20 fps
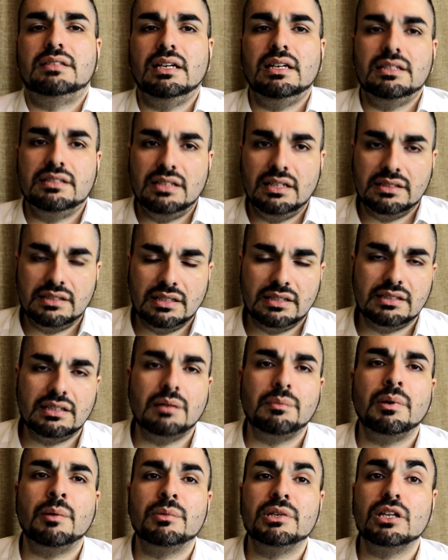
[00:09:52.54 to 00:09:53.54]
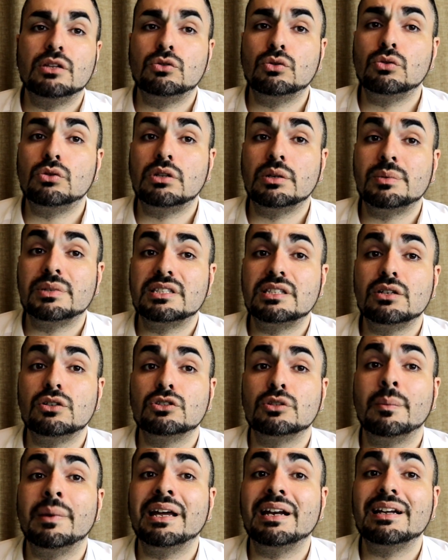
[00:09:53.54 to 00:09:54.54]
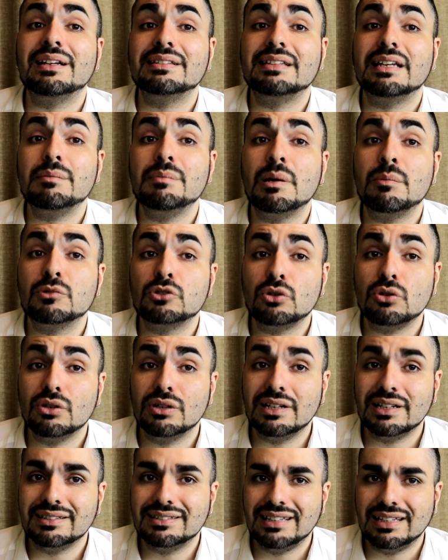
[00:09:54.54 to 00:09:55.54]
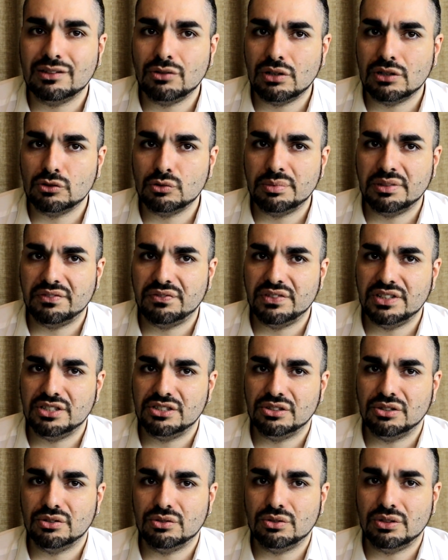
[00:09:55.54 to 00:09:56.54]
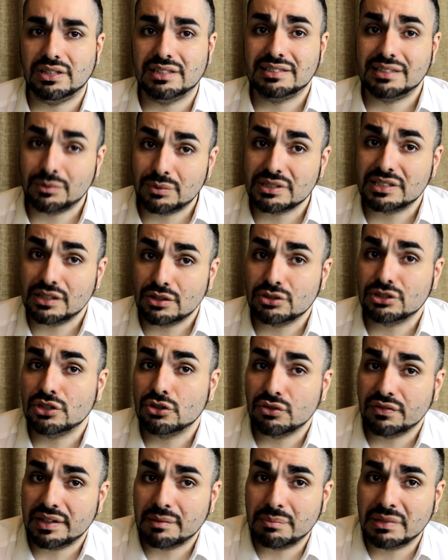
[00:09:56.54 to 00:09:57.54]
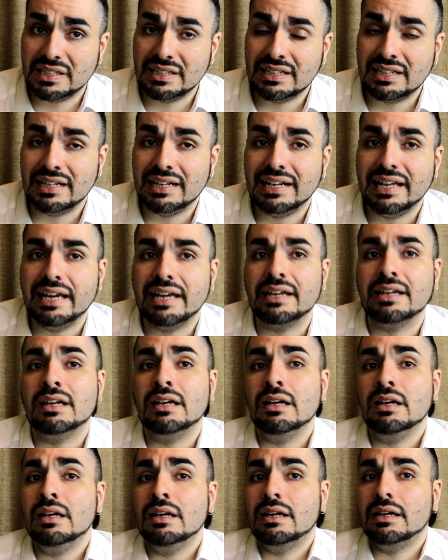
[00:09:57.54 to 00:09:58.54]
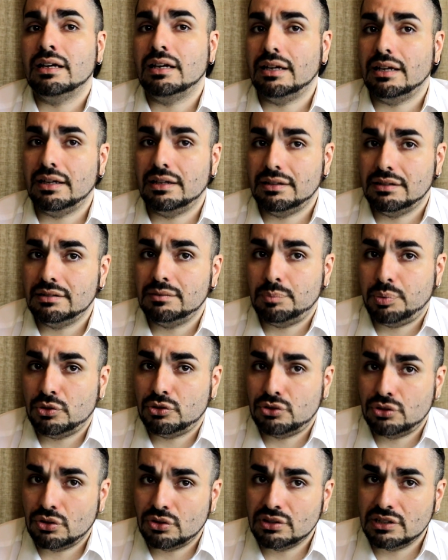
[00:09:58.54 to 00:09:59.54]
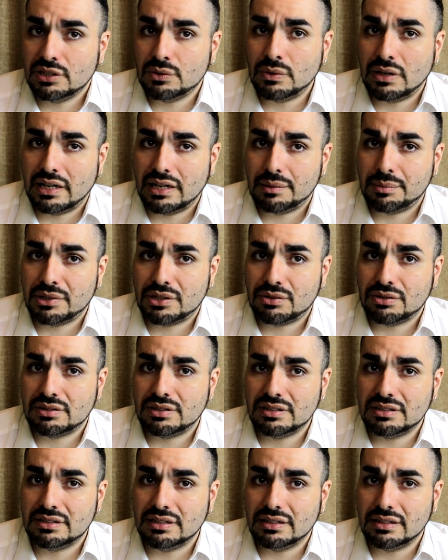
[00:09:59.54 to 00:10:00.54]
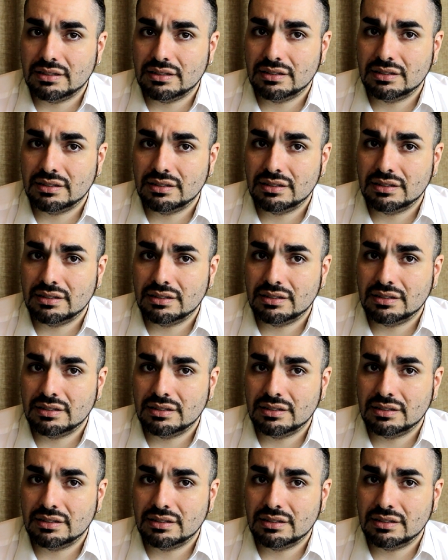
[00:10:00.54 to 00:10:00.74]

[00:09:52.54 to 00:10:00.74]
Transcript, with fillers: sì, sì, sì, sì, abbiamo detto tutte queste cose, ma in realtà abbiamo solo grattato la superficie, dottoressa, e queste cose dovrebbe dirle lei. Eh, posso continuare, per cortesia?